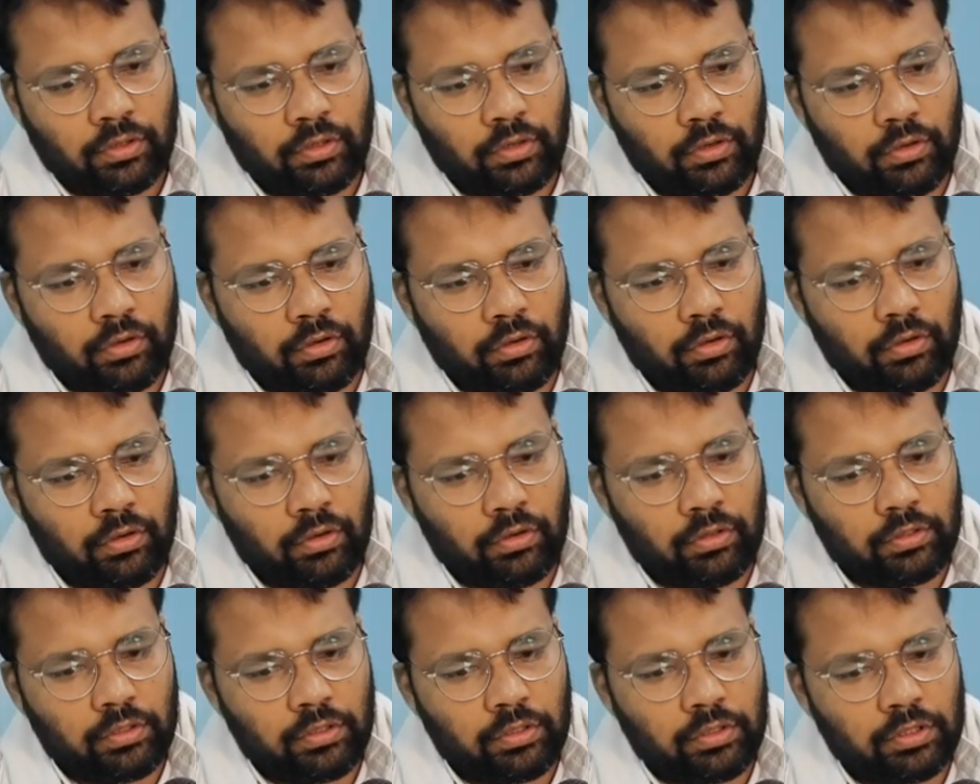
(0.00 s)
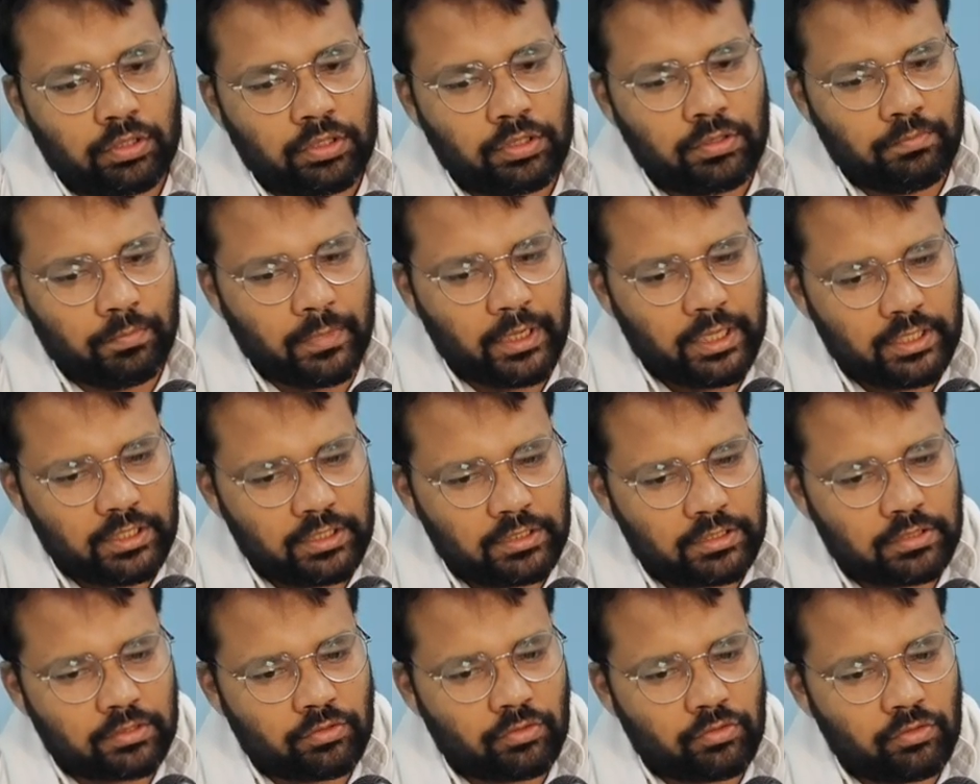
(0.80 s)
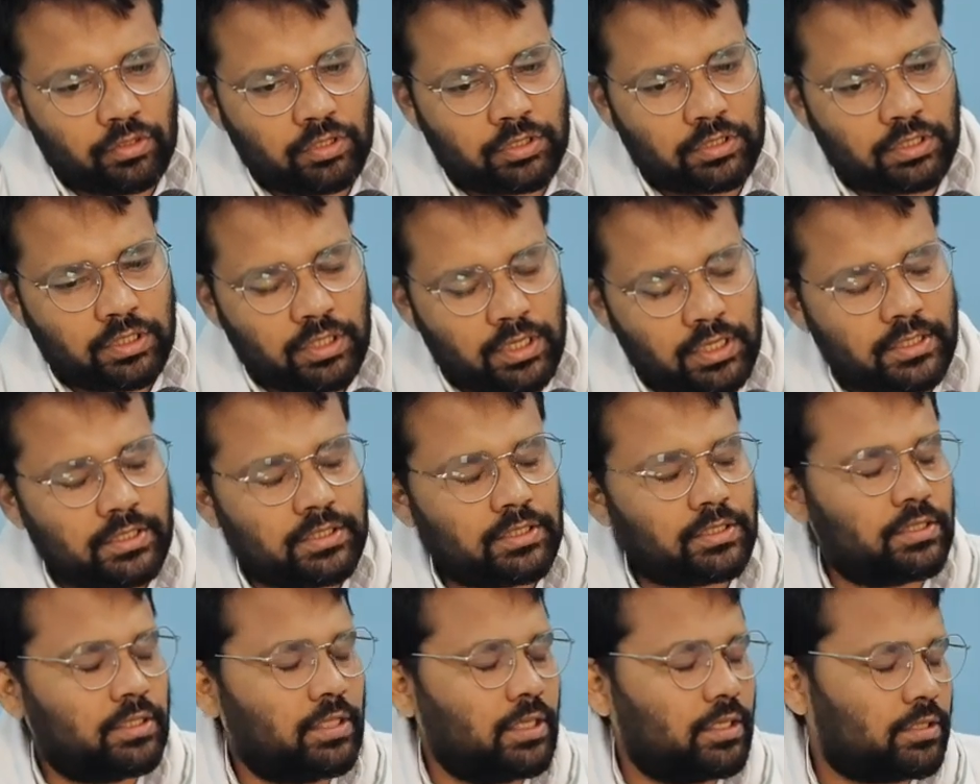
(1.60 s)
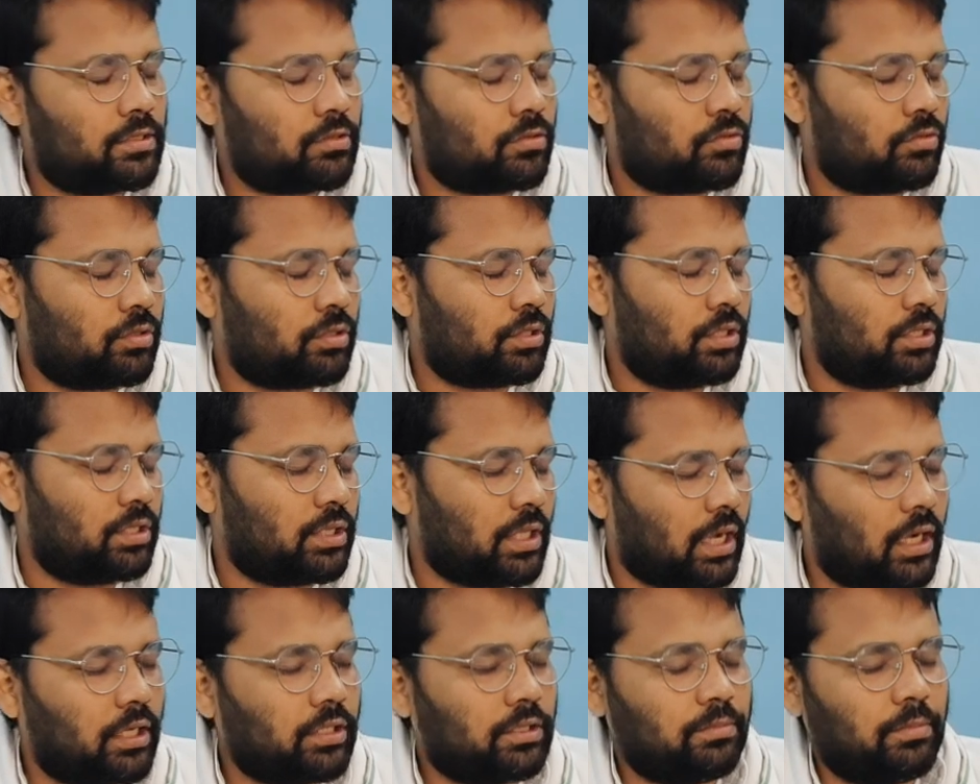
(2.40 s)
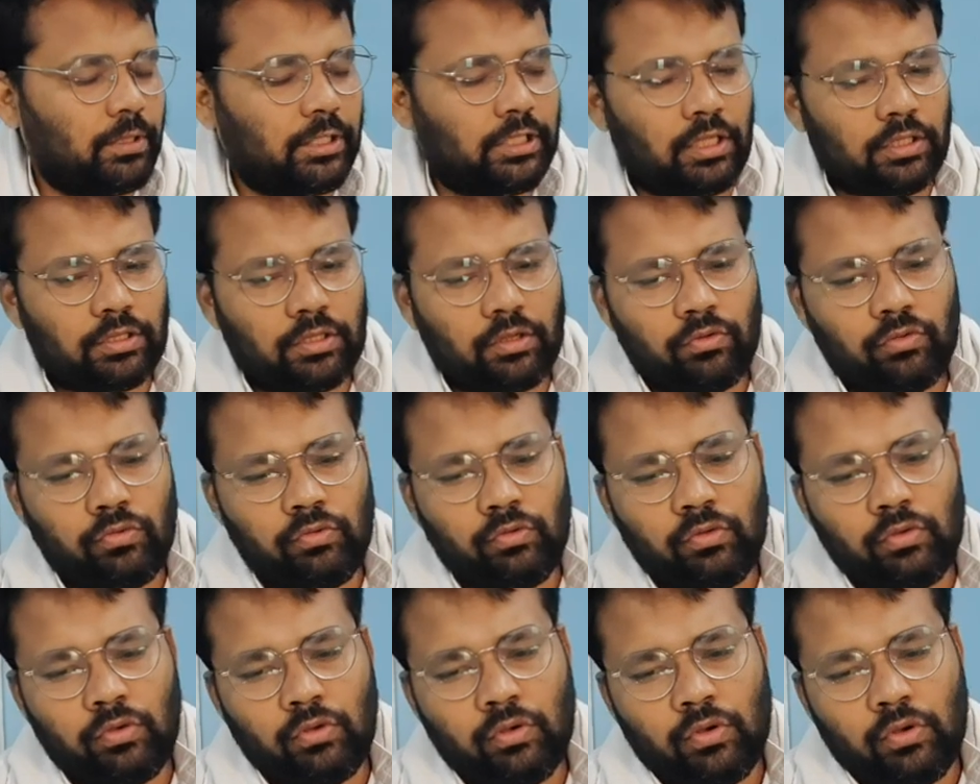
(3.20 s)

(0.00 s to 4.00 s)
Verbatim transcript: और मैं इसको इसलिए इस देश की ताकत बताता हूँ